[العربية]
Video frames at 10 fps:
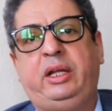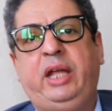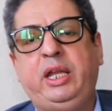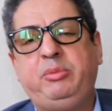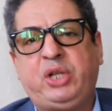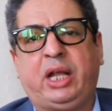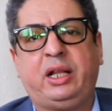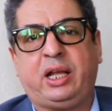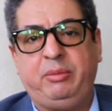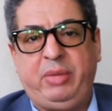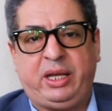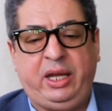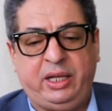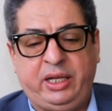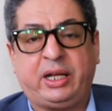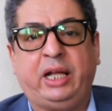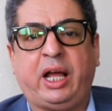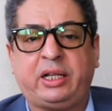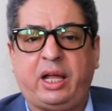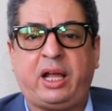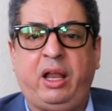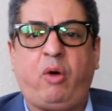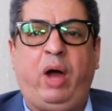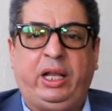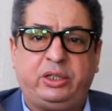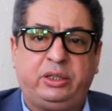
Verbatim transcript: يعني مشات لك الملكيه ديالك هذا خلق واحد